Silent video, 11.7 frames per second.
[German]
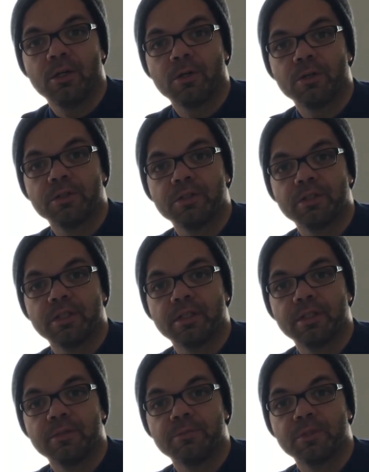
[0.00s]
Und
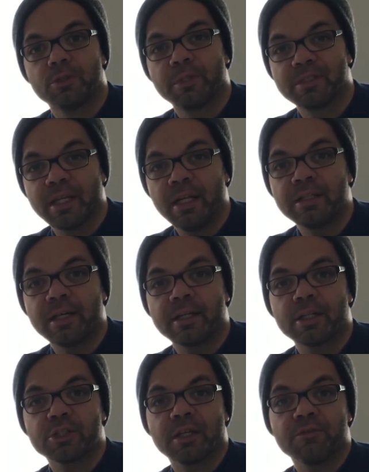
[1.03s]
äh, speziell in
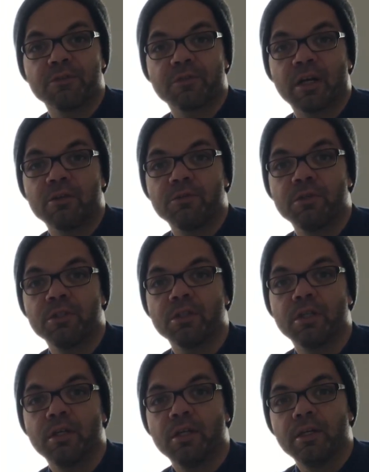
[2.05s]
einer Stadt wie Frankfurt,
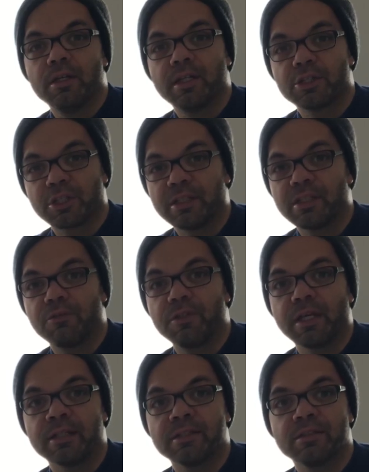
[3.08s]
in der Stadt der
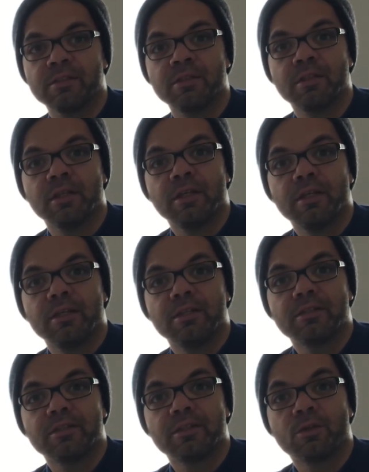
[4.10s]
Finanzen,
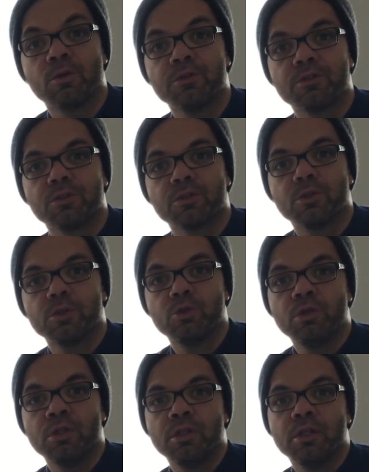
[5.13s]
ist Kunst und
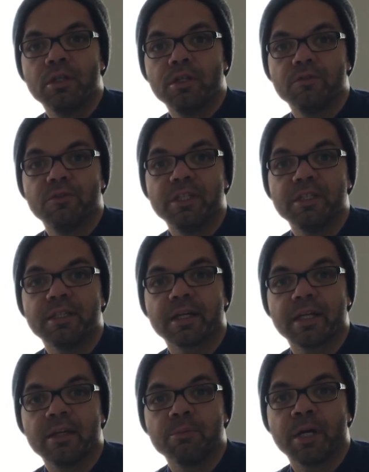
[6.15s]
Kultur ein wichtiger
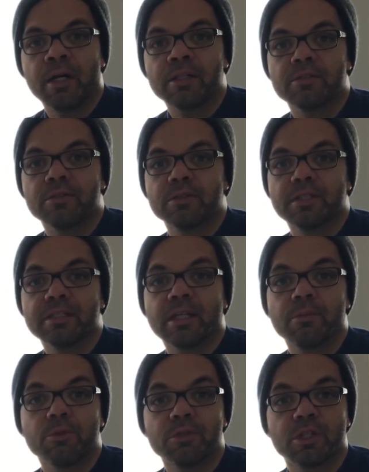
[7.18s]
Gegenpart und
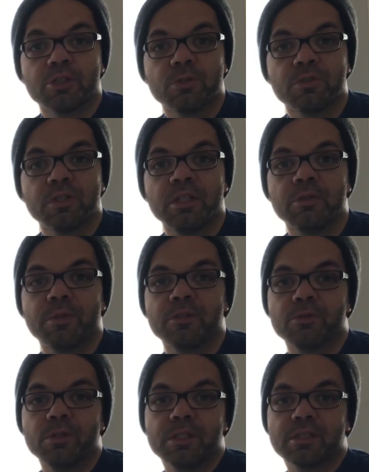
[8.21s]
deshalb unterstütze ich
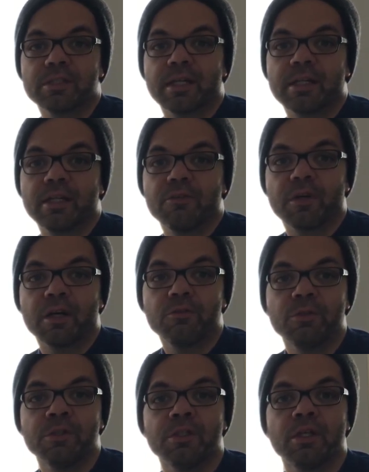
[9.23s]
persönlich das Atelier
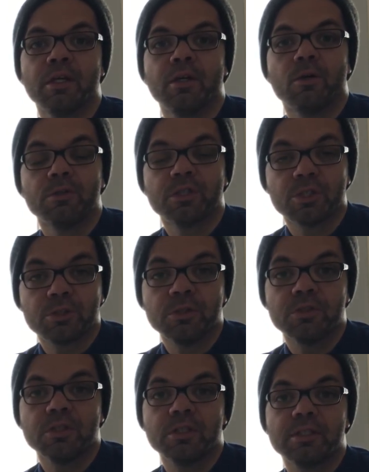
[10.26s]
Frankfurt,
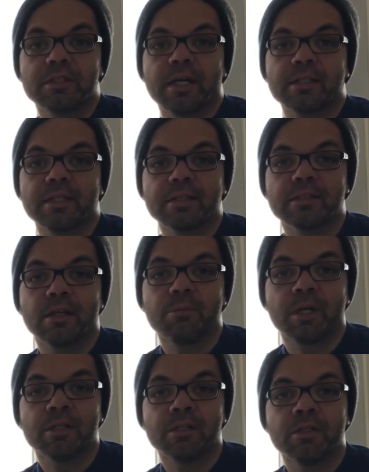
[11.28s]
unterstütze die Start Next
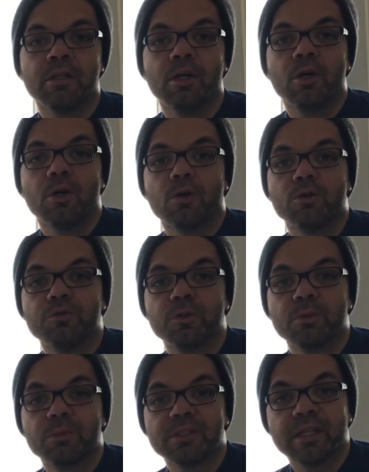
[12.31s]
Kampagne und
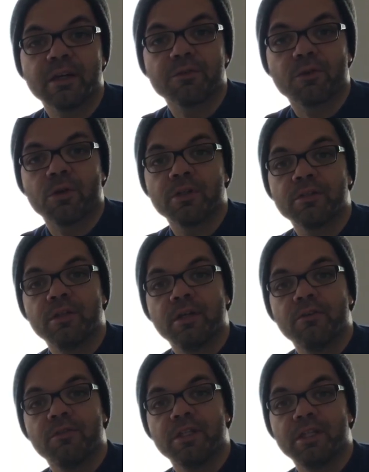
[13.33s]
würde mich sehr freuen,
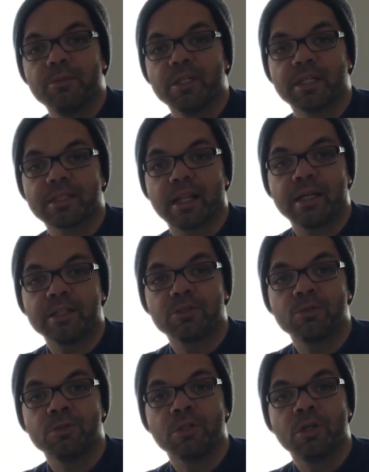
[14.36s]
wenn ihr mir das gleich
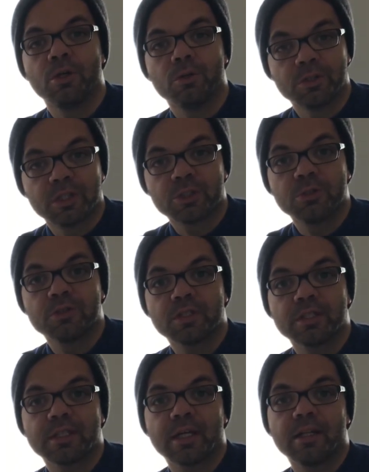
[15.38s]
tut,
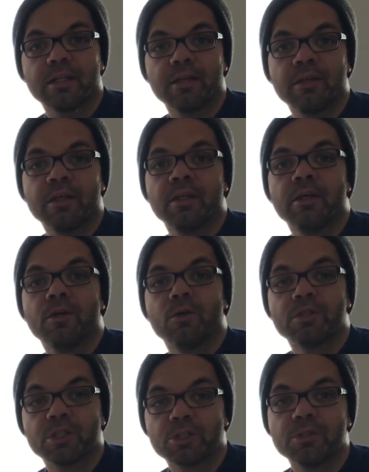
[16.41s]
unterstützt das Atelier,
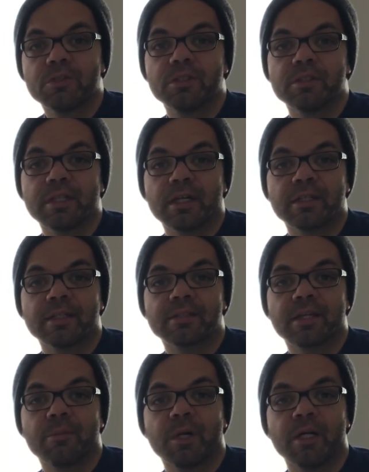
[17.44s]
unterstützt die
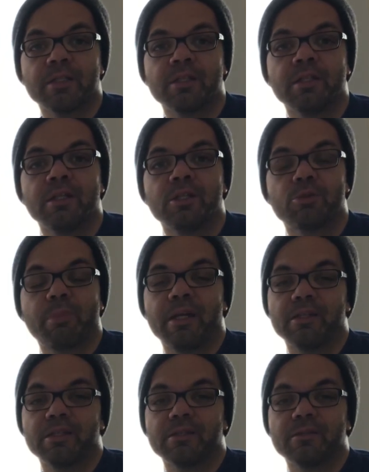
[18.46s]
startnext Kampagne,
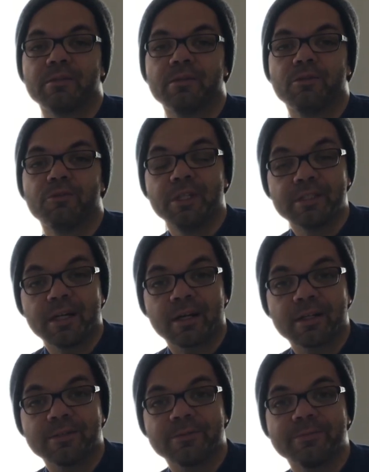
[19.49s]
spendet. Vielen
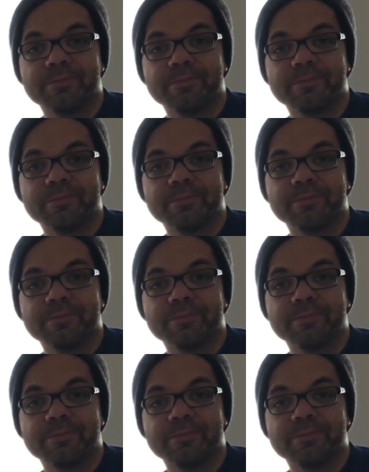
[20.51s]
Dank.